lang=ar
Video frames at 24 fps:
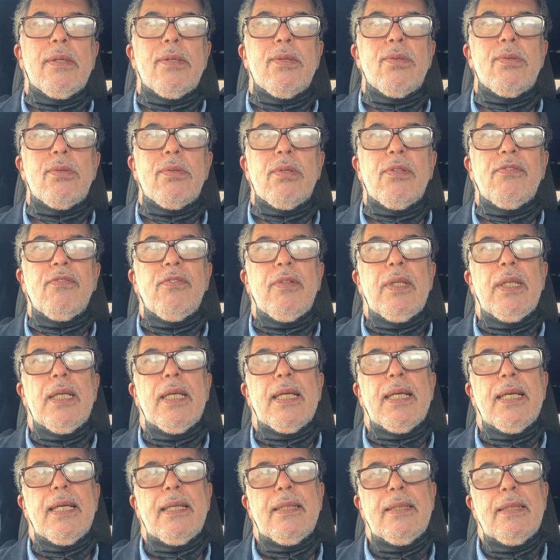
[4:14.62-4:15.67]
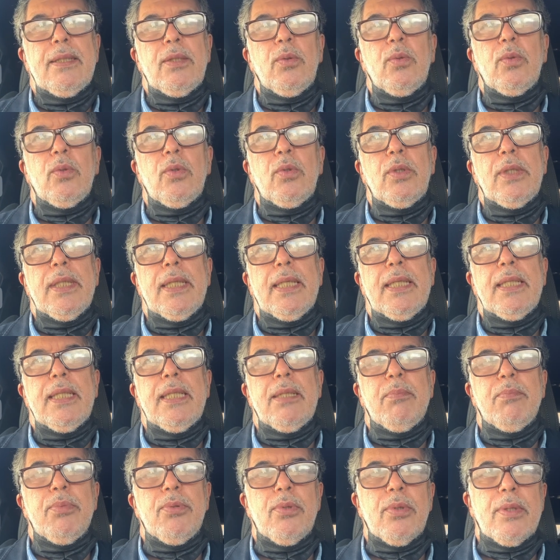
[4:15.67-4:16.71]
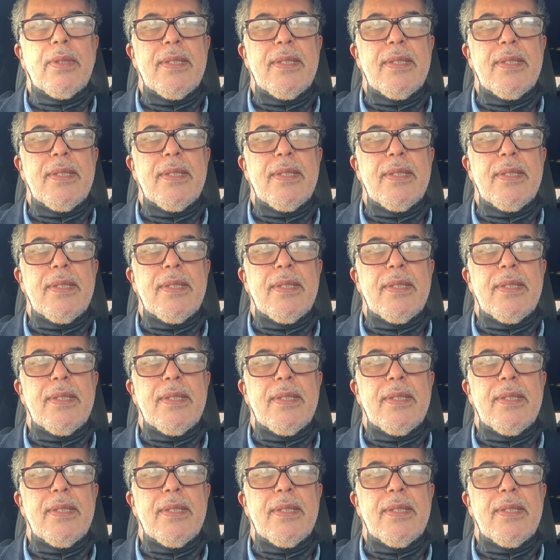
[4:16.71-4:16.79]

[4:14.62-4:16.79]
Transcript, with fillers: سوف الا كانوا يعني بور